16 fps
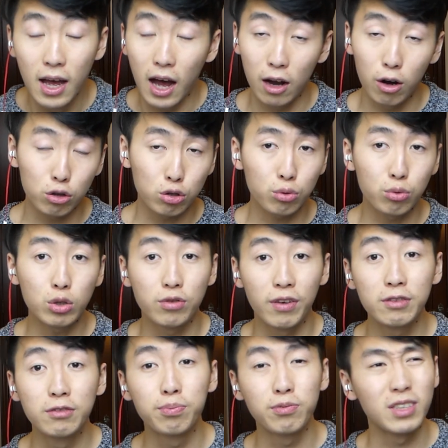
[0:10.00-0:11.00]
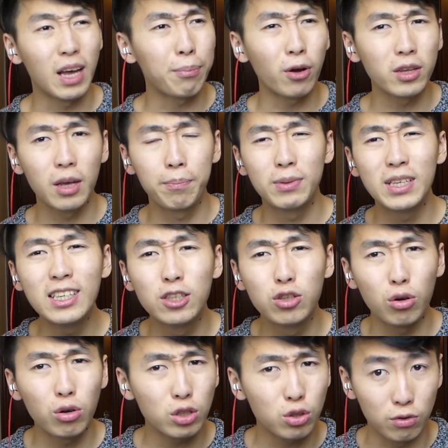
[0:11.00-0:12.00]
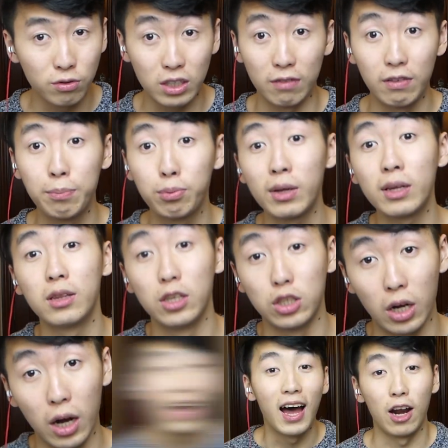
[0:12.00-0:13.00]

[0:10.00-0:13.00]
Alors aujourd'hui, je vais vous apprendre des petites choses que vous savez peut-être déjà.